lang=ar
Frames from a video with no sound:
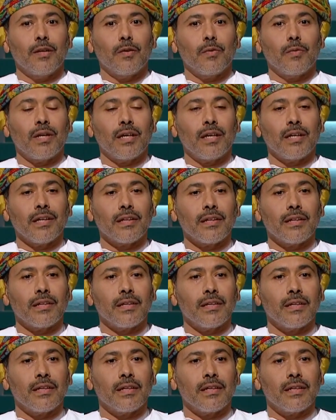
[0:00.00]

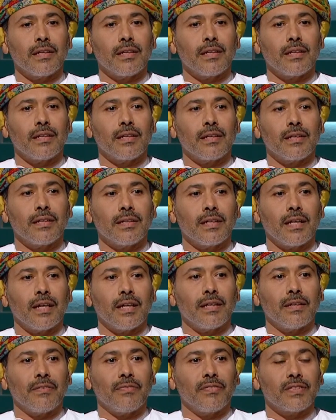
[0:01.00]
وأيضا آه، يعني